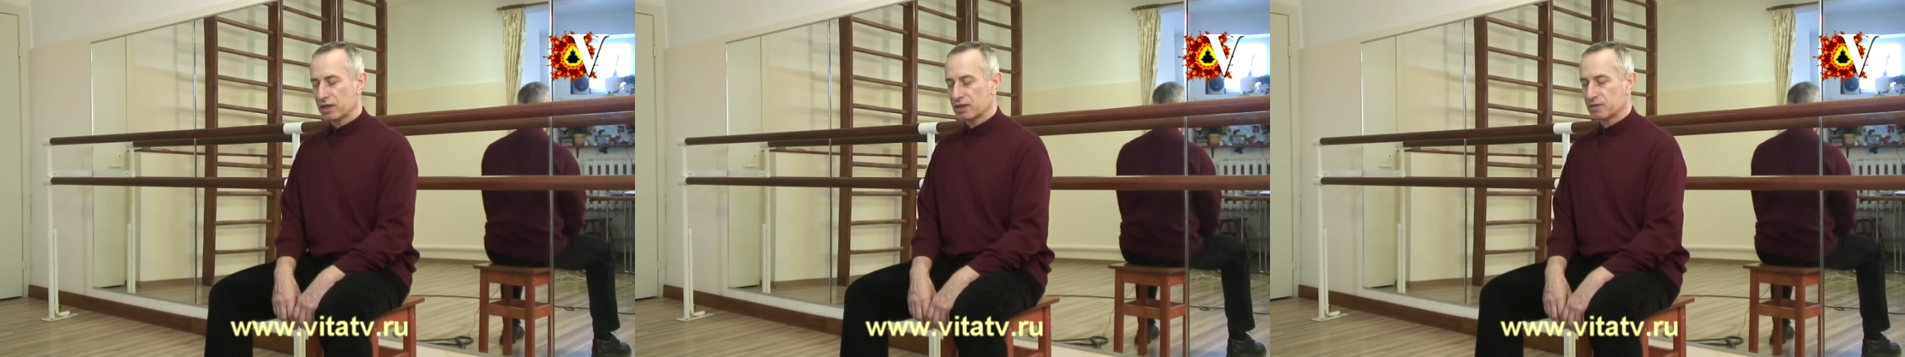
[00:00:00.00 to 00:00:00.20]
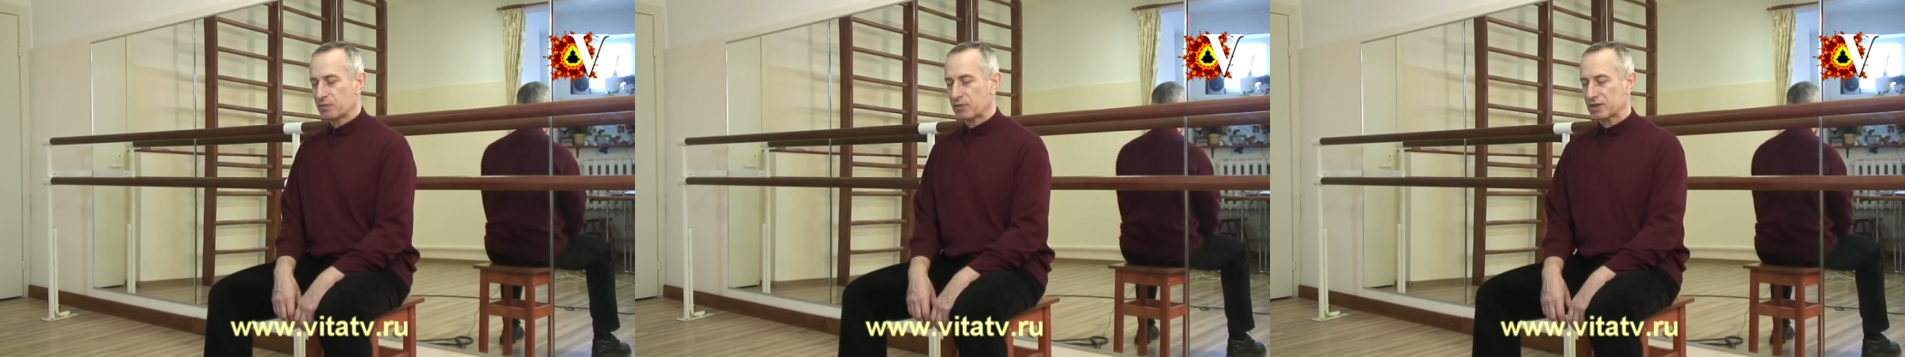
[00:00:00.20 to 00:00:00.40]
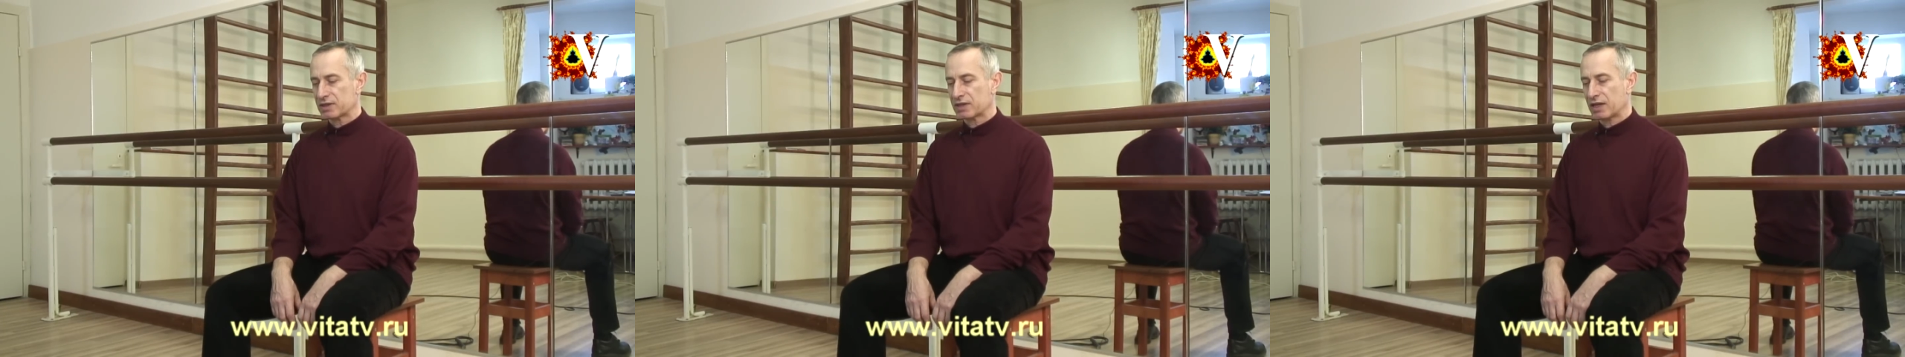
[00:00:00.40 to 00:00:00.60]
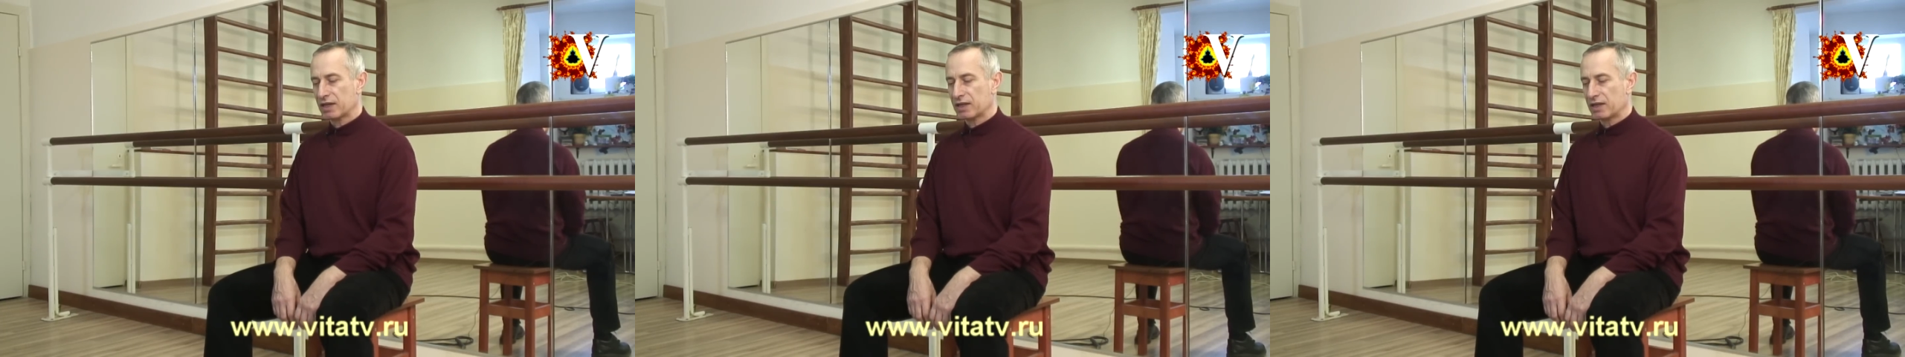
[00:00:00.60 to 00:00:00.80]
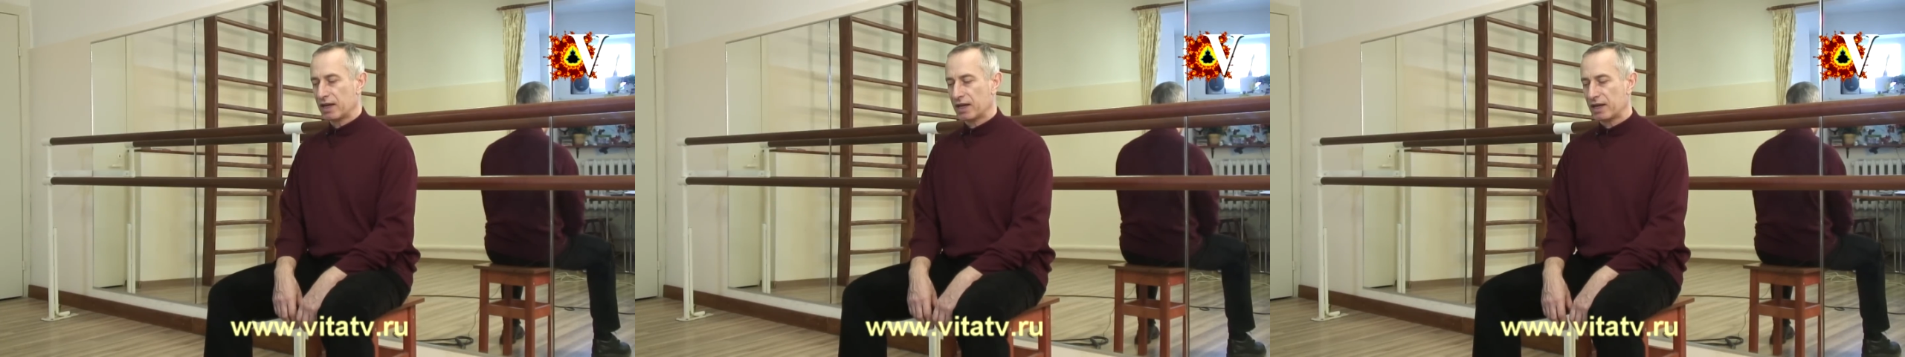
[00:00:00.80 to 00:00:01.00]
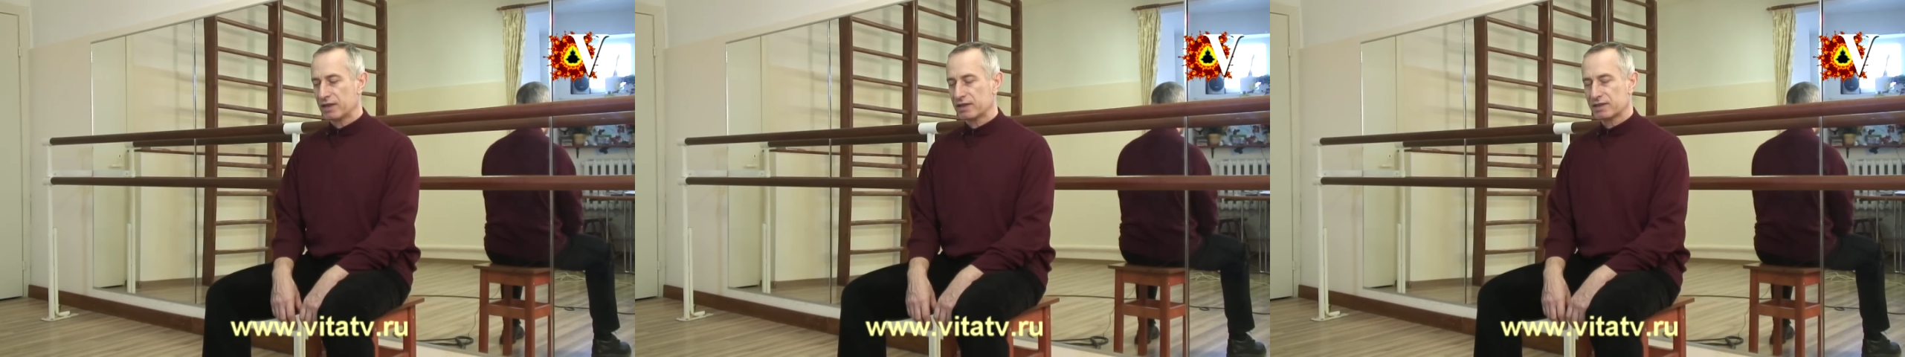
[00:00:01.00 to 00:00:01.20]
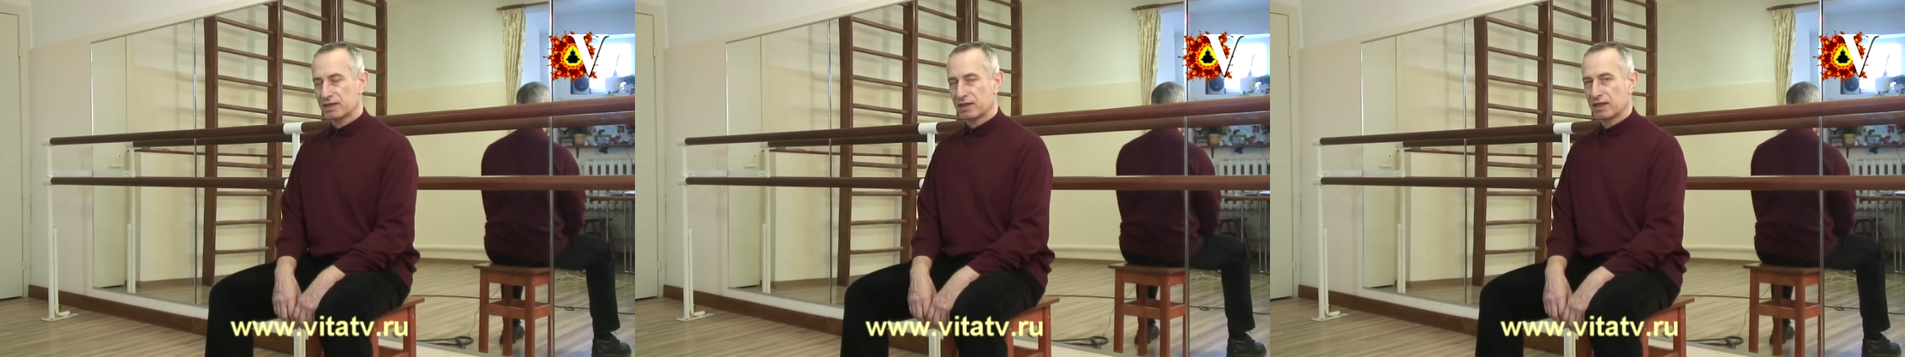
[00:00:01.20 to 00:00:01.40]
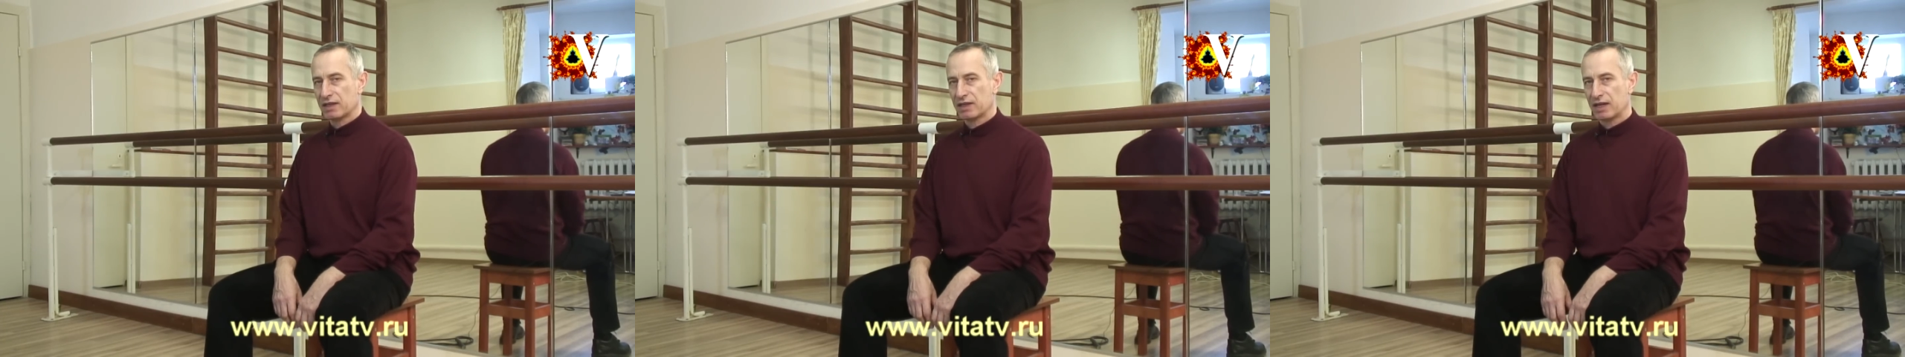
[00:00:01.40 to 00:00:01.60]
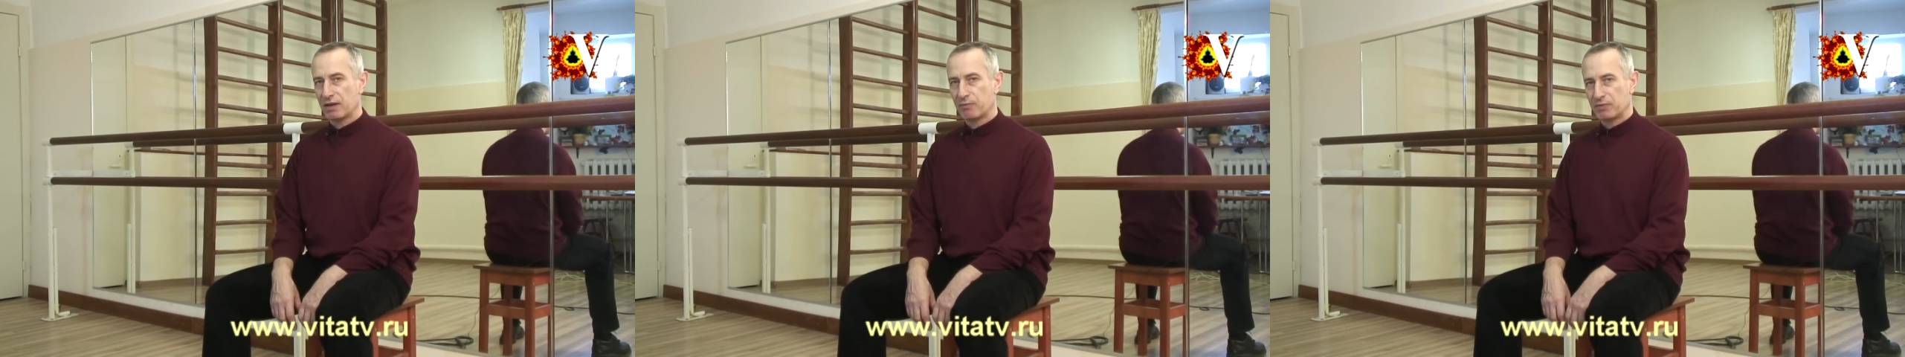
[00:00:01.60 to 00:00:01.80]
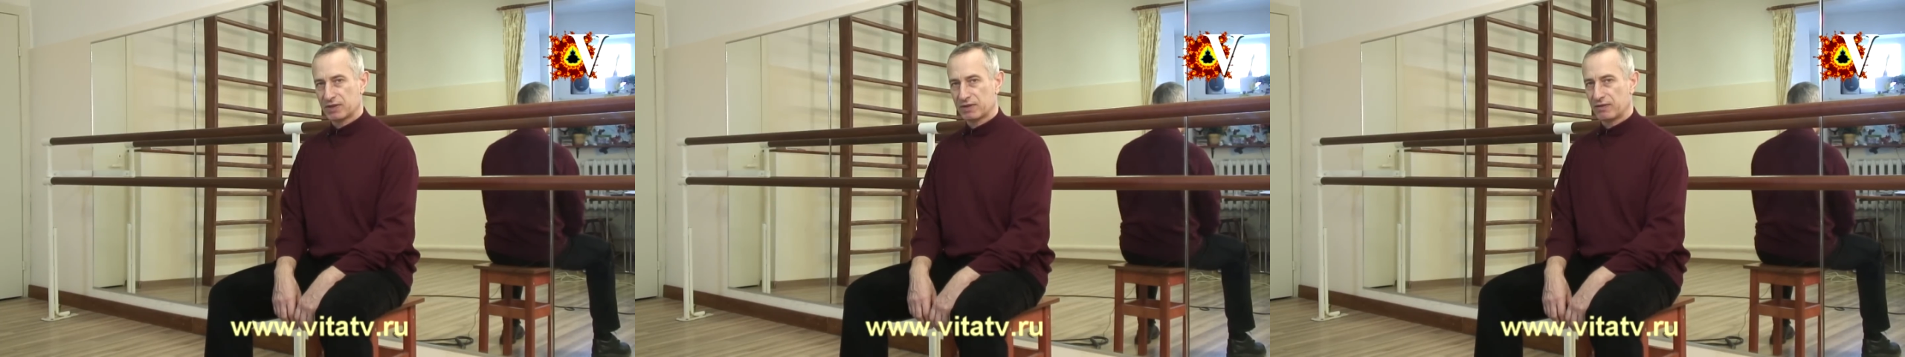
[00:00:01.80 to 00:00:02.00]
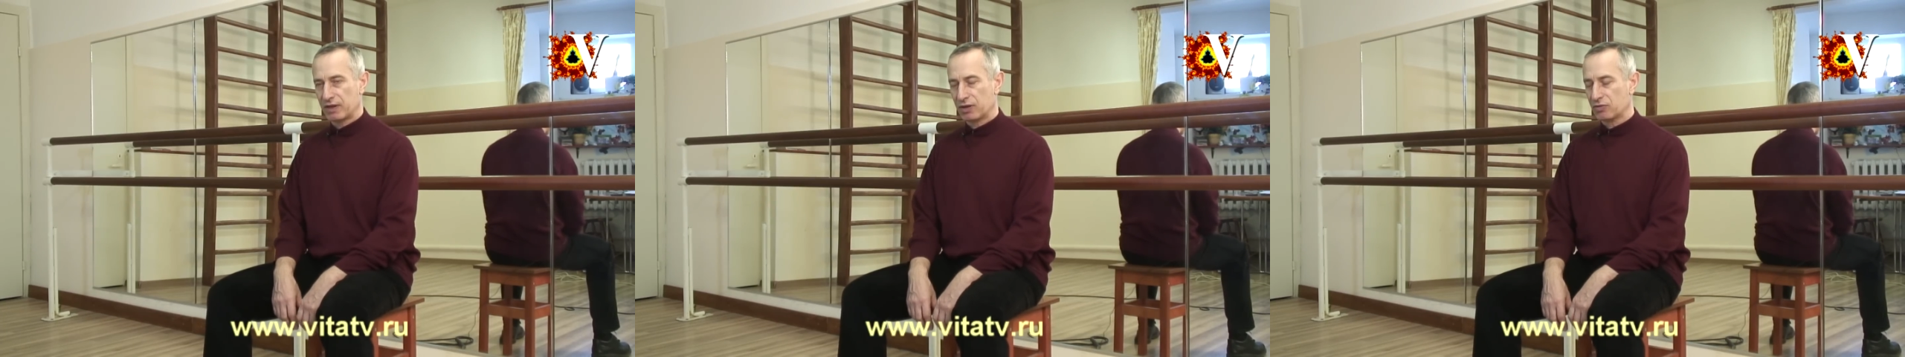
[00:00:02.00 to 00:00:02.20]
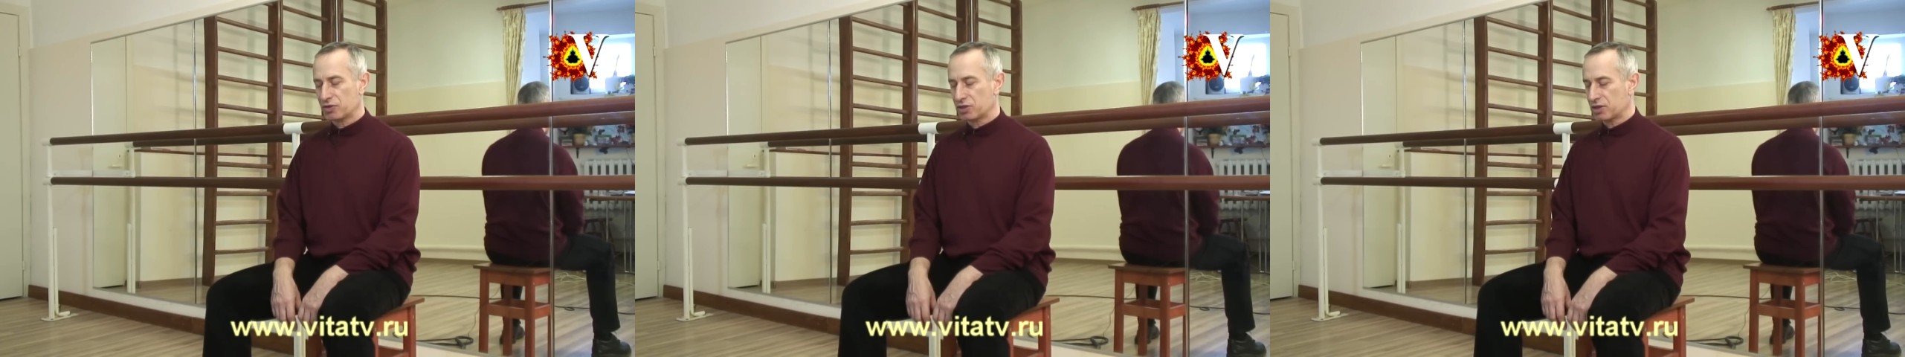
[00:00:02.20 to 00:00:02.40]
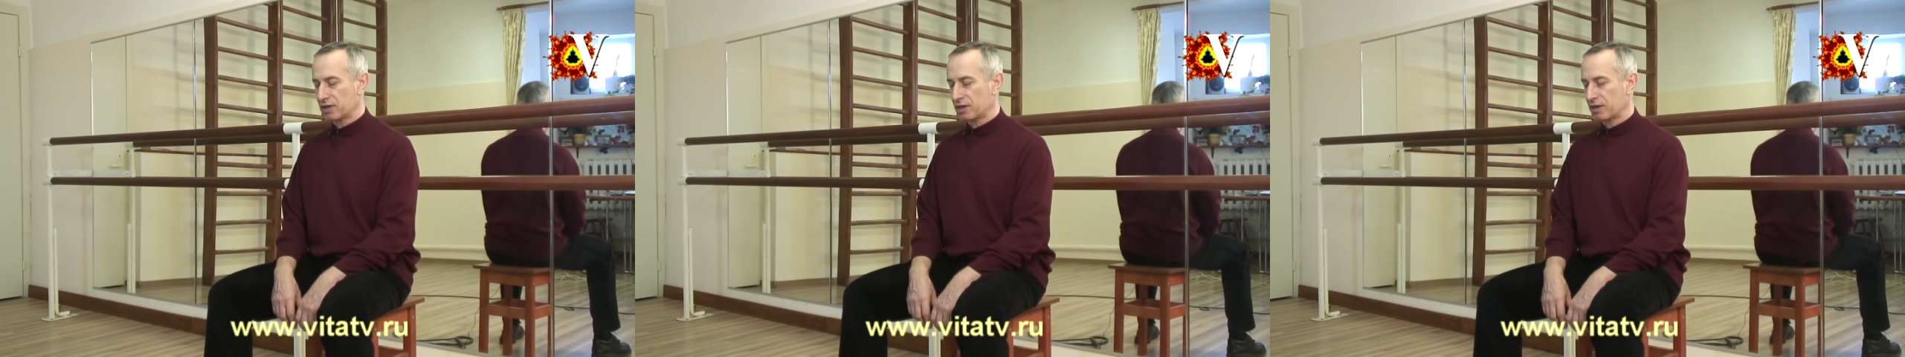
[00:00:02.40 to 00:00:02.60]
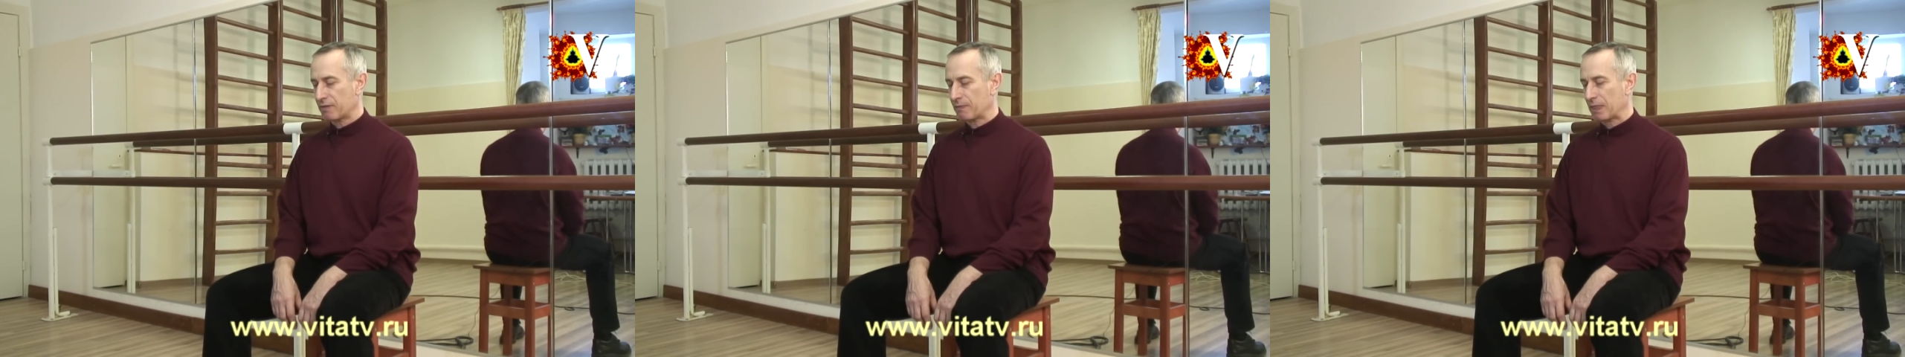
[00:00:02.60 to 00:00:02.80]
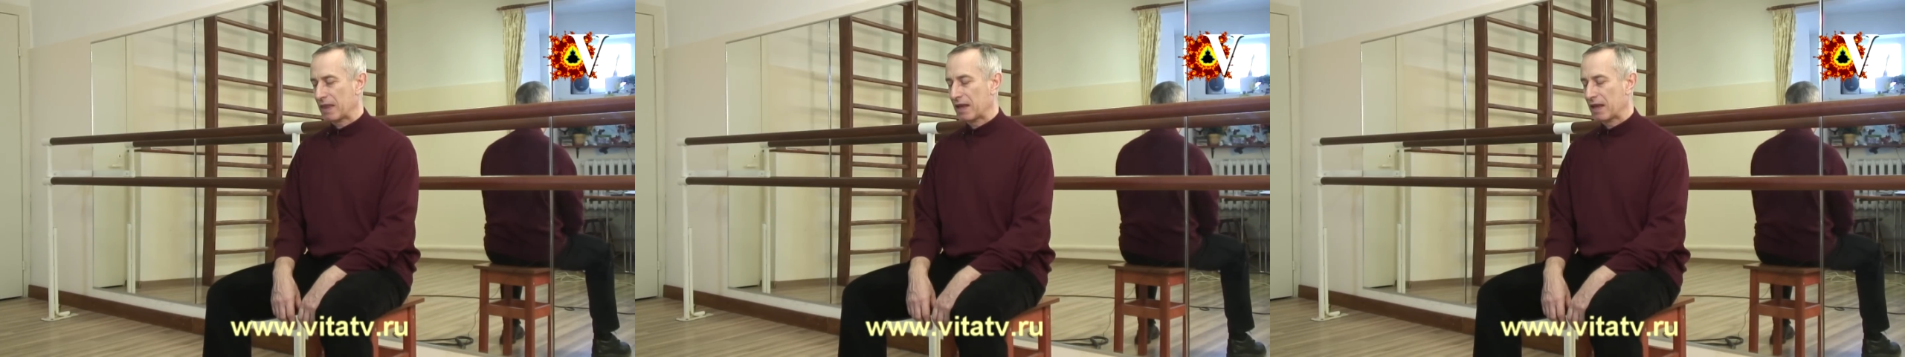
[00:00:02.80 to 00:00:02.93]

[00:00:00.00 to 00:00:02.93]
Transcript: распространяется на позвоночник.